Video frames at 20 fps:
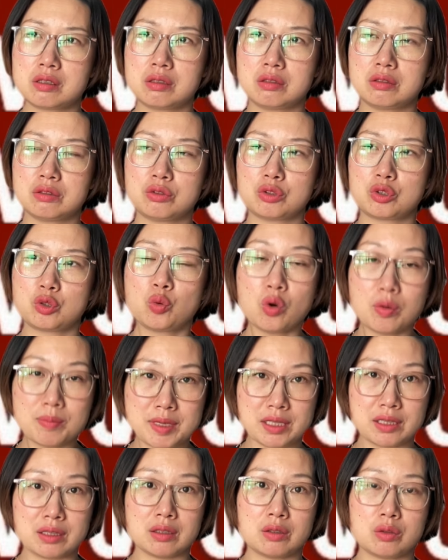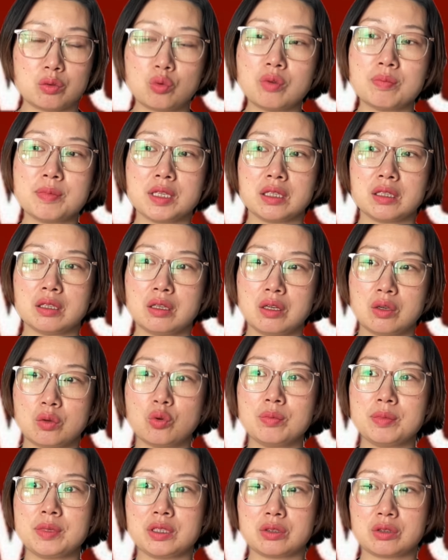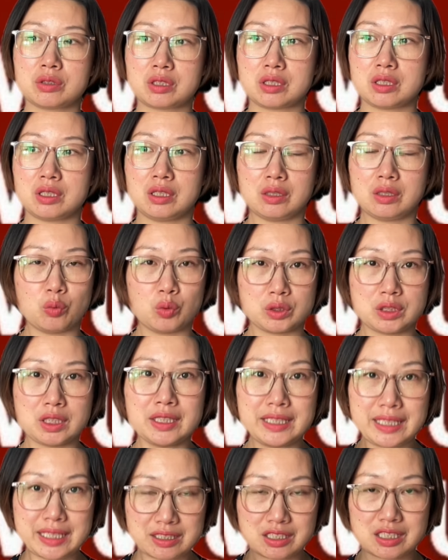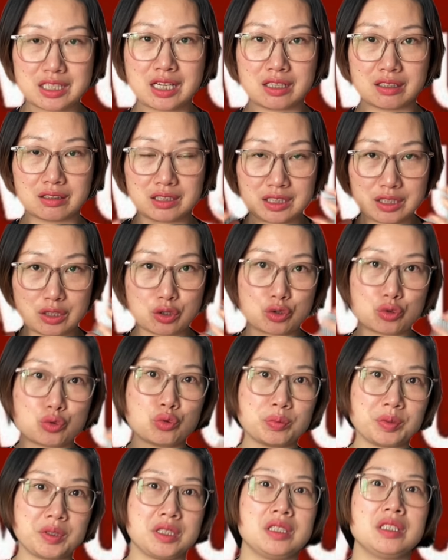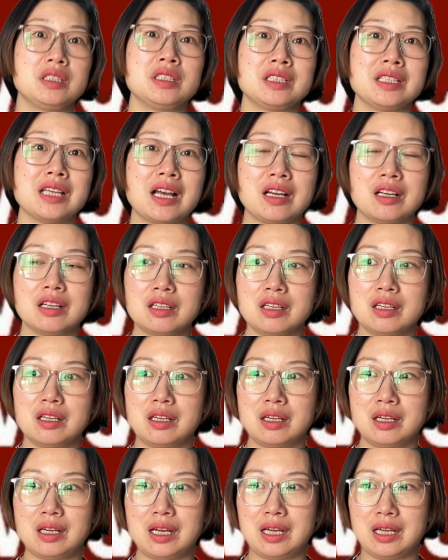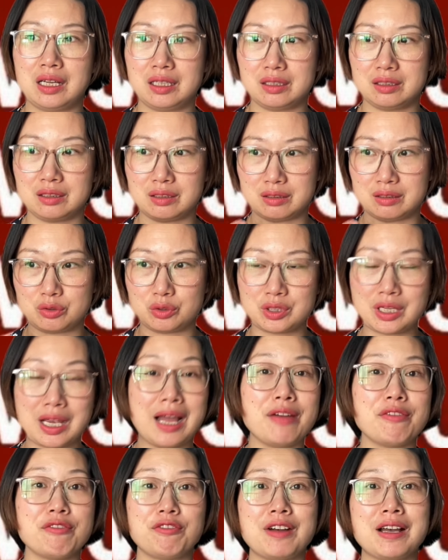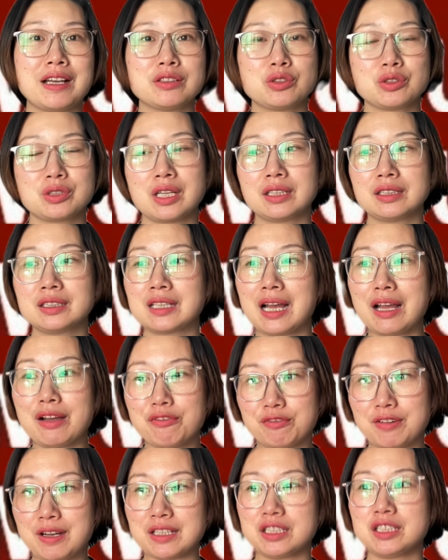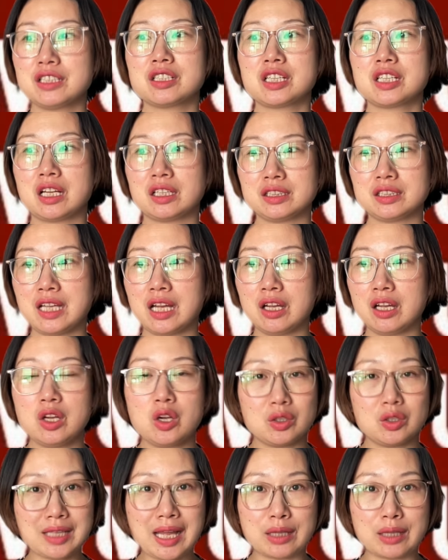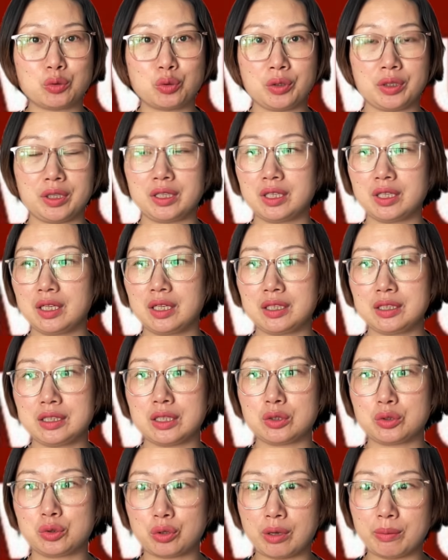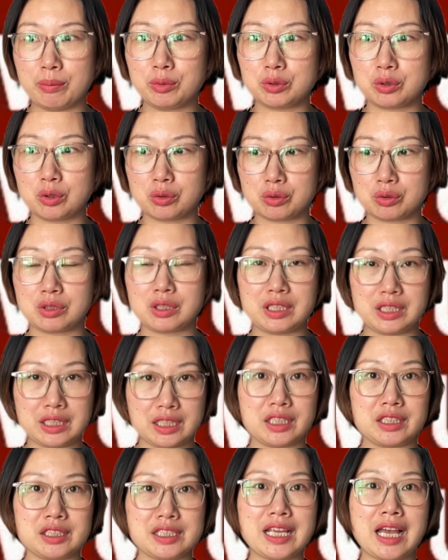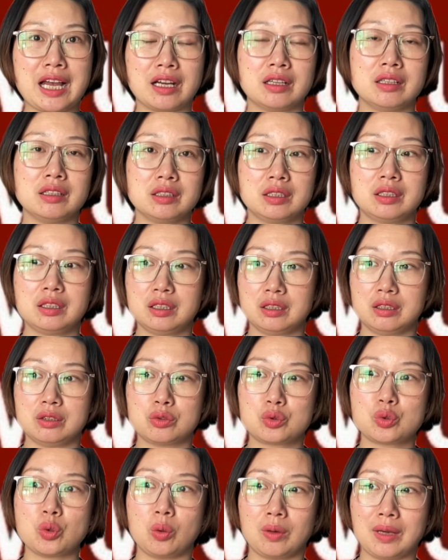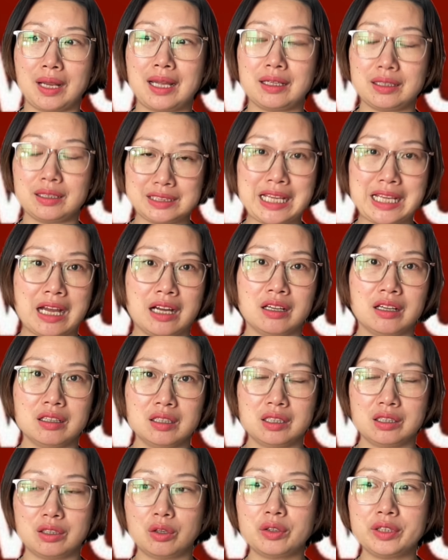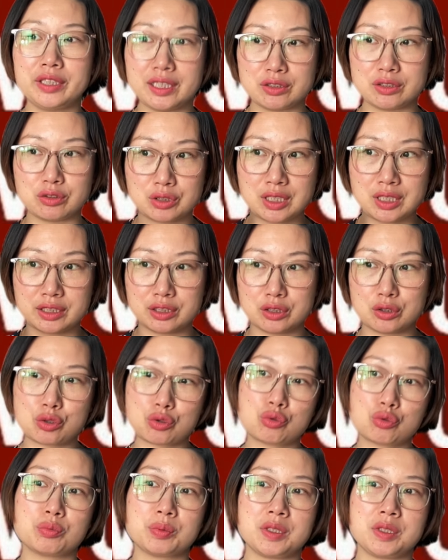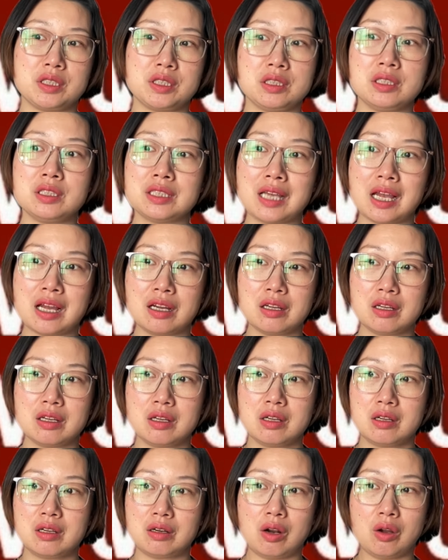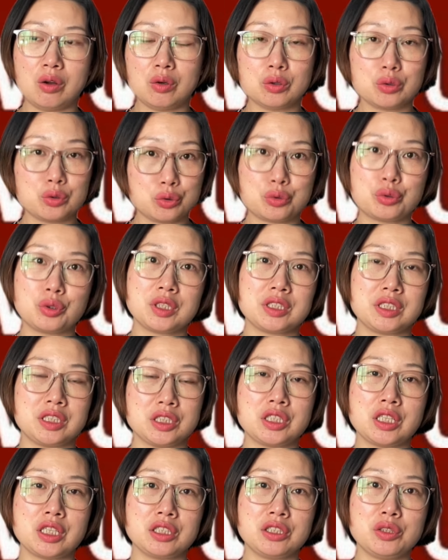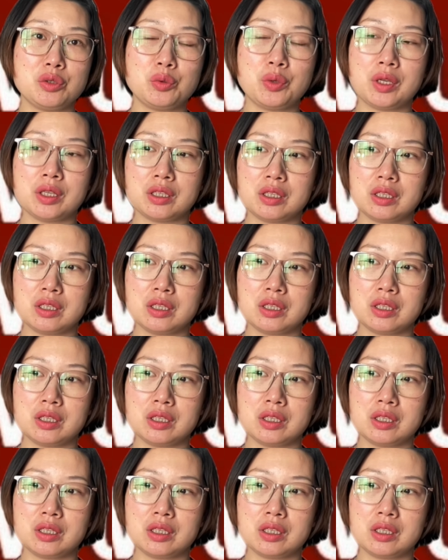就是过敏，过敏，过敏，就是我的脸上像树皮一样啊，就像案发，就像那个案发现场一样，大腿也全部都很痒，呃，肿了，痒，然后脸就像一个树皮一样，然后去了急诊医院，